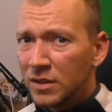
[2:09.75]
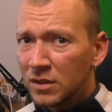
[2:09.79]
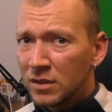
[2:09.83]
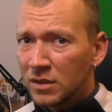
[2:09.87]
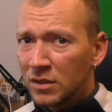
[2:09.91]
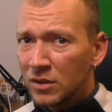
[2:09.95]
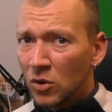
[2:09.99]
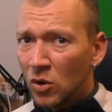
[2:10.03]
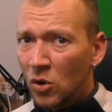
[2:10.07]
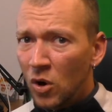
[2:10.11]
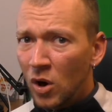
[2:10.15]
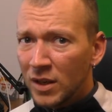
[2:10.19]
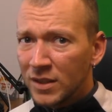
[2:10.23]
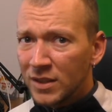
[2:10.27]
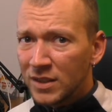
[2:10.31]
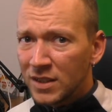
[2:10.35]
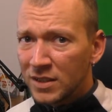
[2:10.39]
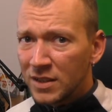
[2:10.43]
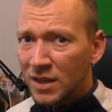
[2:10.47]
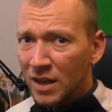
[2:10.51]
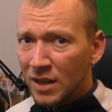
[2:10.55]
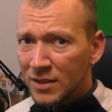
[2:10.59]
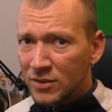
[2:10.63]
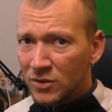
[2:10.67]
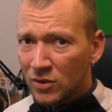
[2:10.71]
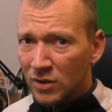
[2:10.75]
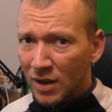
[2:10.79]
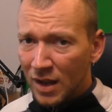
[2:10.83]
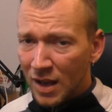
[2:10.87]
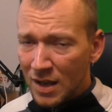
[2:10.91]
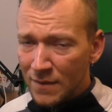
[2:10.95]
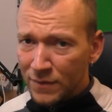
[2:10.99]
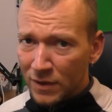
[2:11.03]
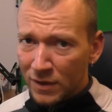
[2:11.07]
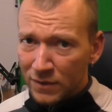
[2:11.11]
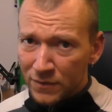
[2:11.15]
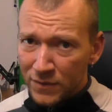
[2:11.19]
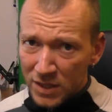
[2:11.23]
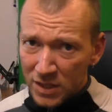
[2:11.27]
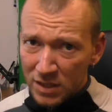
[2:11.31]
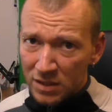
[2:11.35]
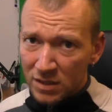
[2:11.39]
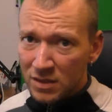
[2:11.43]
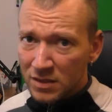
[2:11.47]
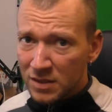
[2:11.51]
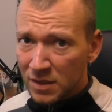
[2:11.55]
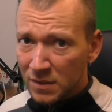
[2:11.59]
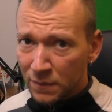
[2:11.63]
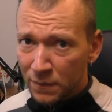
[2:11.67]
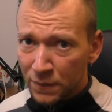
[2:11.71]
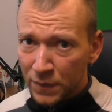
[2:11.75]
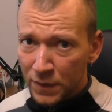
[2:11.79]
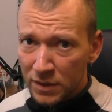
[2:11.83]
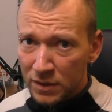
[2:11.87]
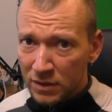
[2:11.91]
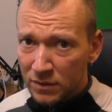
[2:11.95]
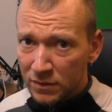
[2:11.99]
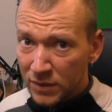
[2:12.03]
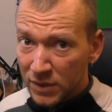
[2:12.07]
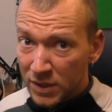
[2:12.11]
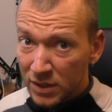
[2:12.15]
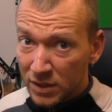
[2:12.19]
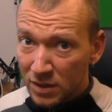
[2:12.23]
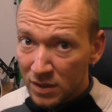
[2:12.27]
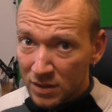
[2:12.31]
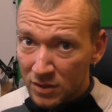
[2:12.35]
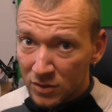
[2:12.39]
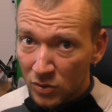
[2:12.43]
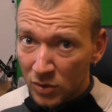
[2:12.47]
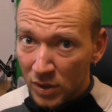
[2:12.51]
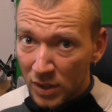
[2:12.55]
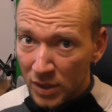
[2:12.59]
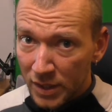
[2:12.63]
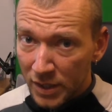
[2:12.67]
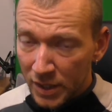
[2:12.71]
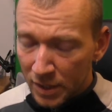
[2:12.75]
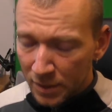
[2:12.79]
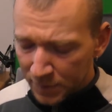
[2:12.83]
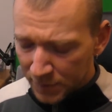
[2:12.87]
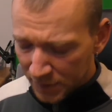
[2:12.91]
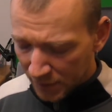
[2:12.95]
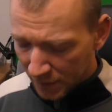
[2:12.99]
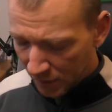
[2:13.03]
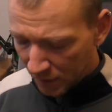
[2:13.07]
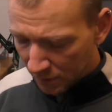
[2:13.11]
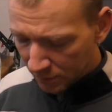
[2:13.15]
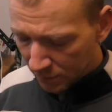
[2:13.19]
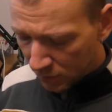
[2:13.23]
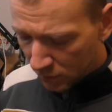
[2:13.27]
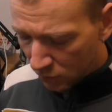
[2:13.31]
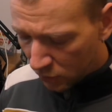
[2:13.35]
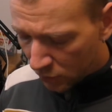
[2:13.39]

Ohren knallen, sondern einfach, wie ich das empfinde, wie ich das so erlebt habe.